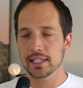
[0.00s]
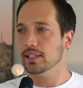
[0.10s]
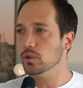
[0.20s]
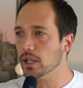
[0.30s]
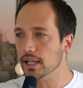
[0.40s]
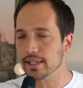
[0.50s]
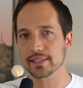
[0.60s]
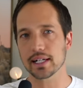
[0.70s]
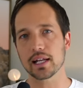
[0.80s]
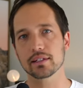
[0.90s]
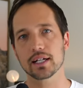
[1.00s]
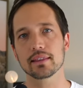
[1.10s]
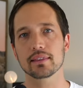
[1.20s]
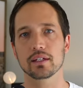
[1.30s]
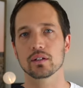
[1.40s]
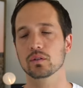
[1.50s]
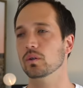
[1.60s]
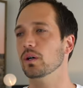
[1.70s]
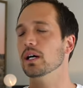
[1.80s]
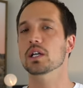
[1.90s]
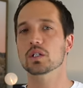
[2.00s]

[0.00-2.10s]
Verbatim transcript: 人から好かれるかっていうとこ、